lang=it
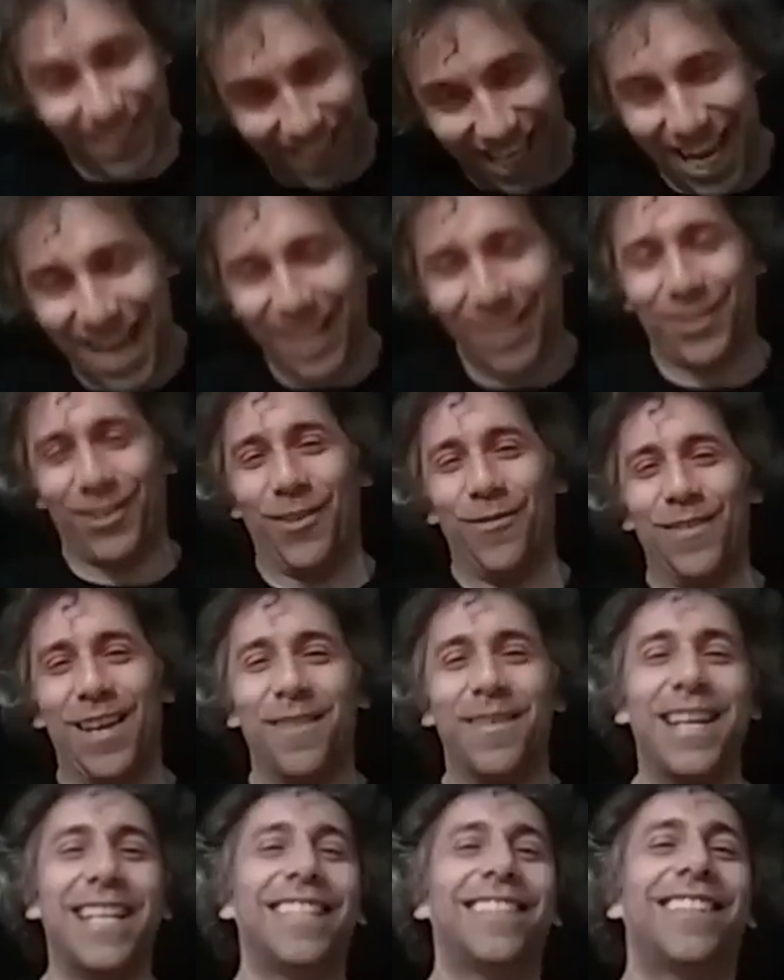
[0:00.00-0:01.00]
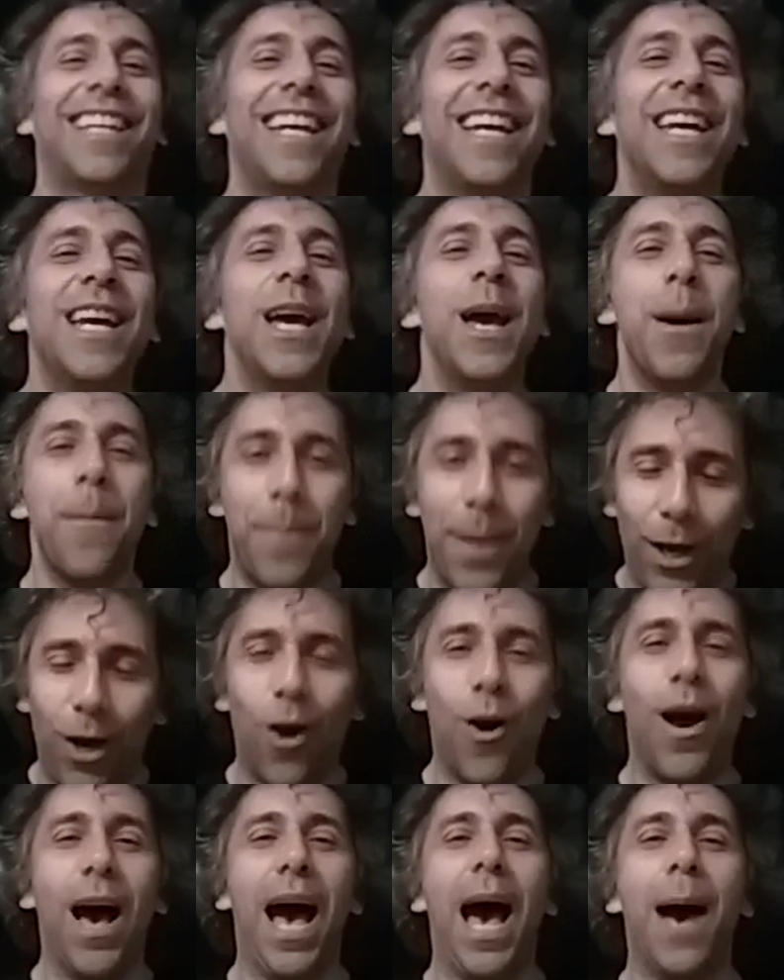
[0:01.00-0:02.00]
Scherzo ovviamente,
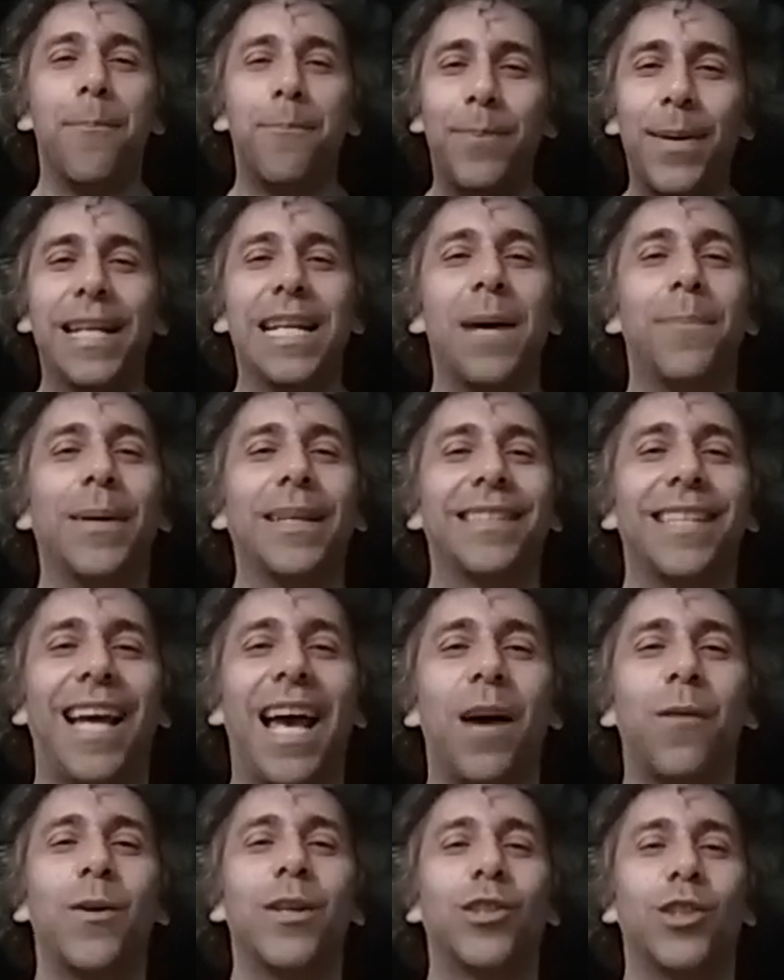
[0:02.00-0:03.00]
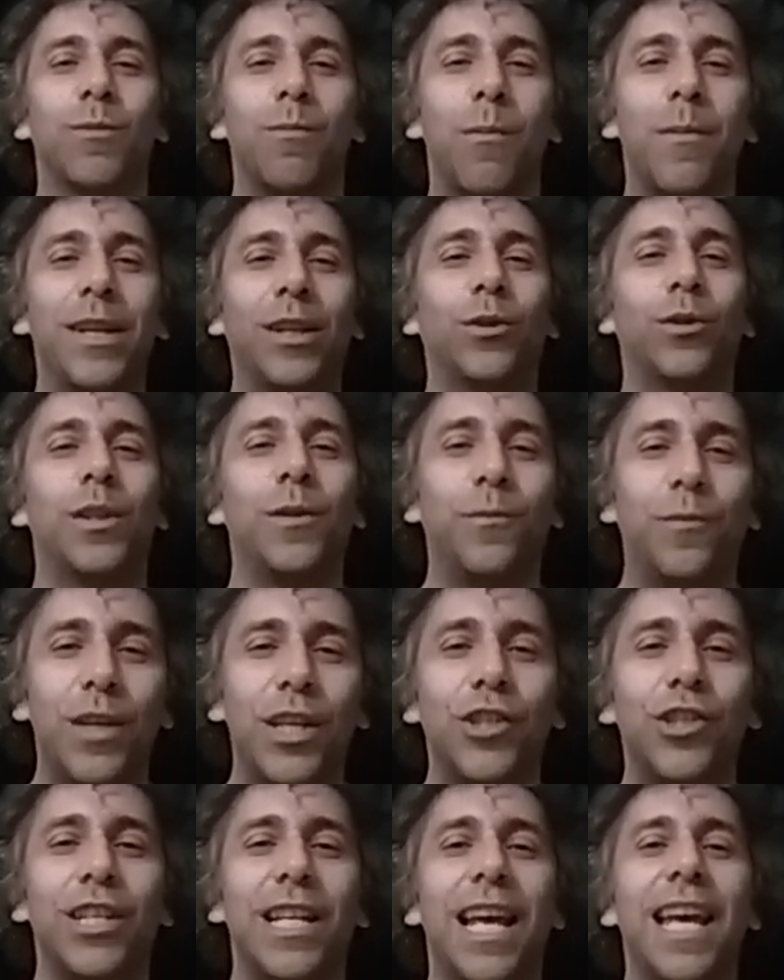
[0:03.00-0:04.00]
però appena passerà questo momento
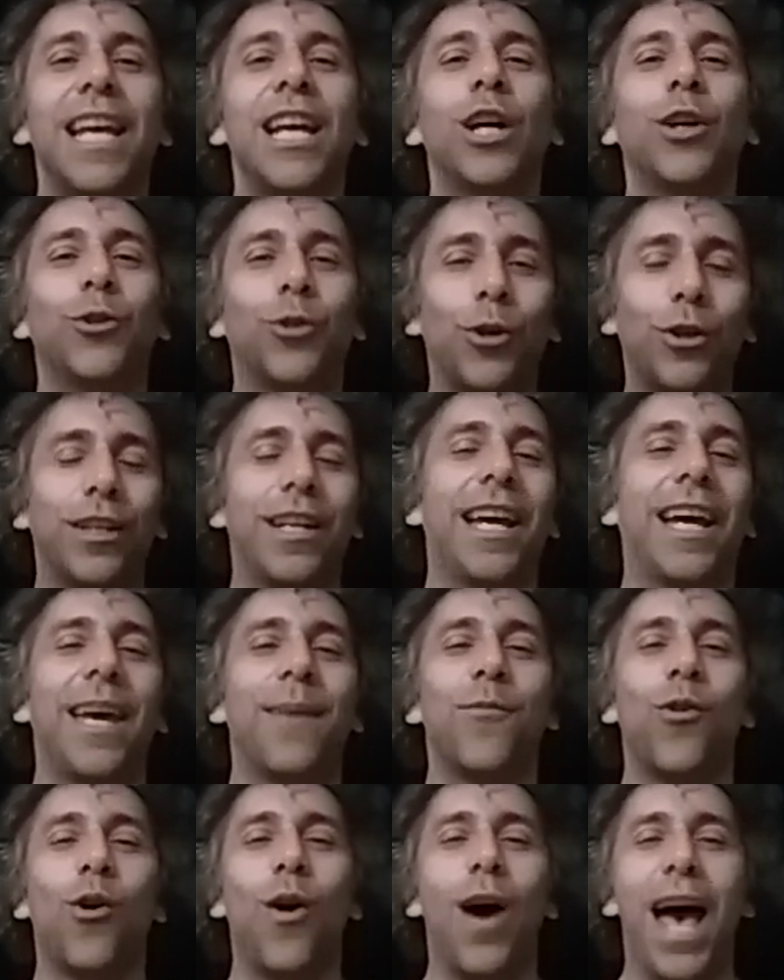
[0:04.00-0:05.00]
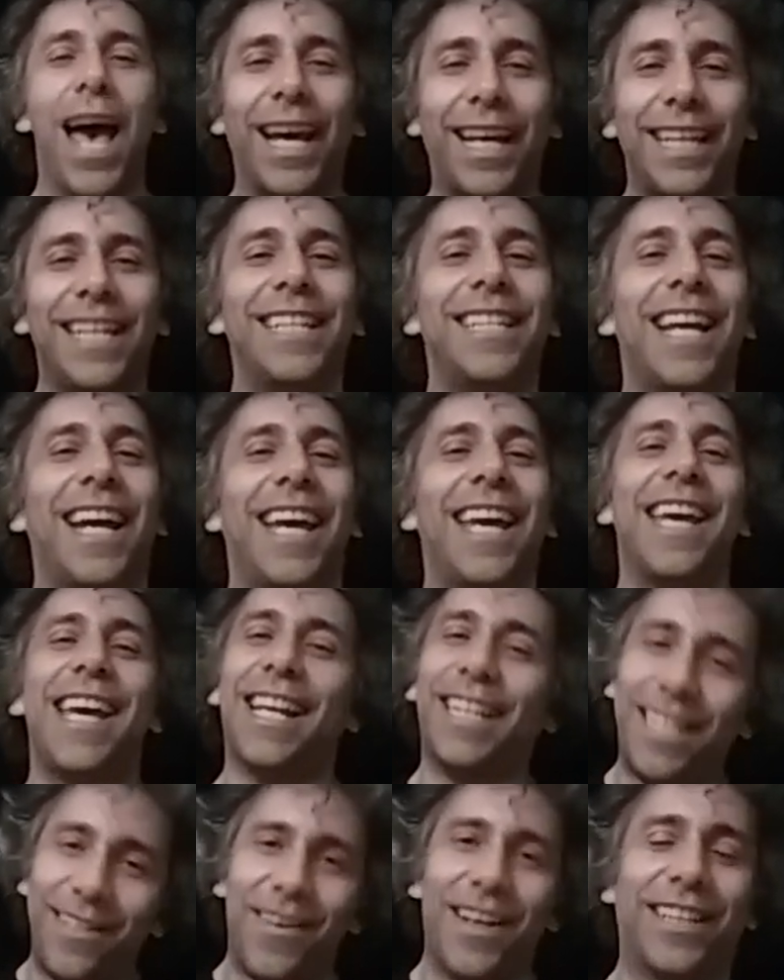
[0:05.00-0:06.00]
difficile torneremo a ridere e a
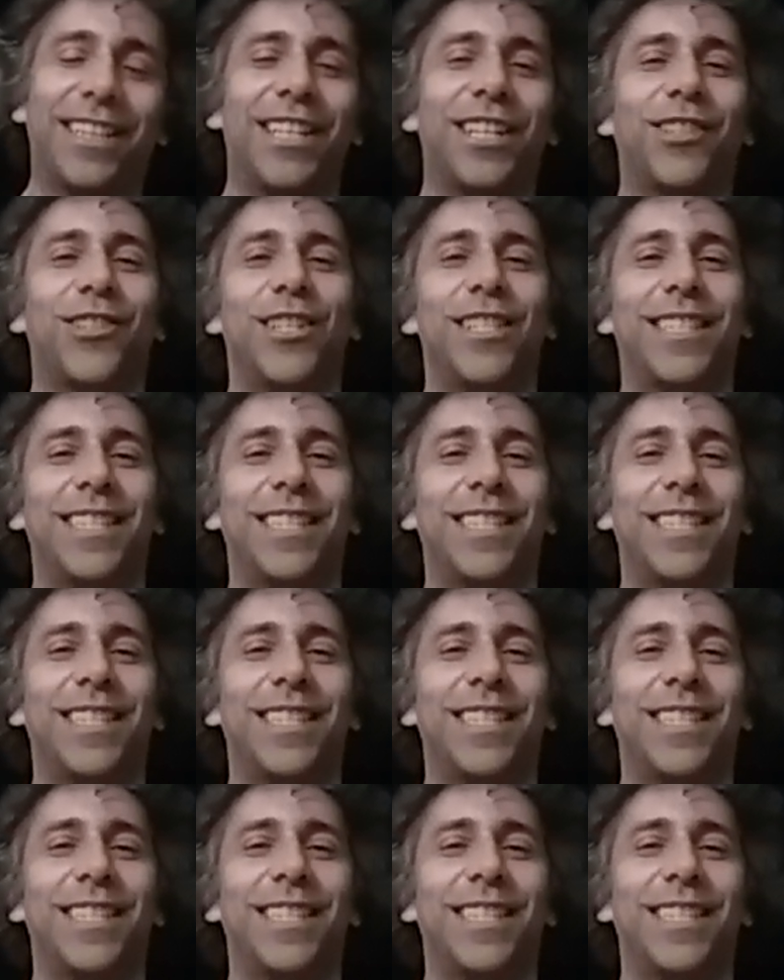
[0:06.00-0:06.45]
divertirci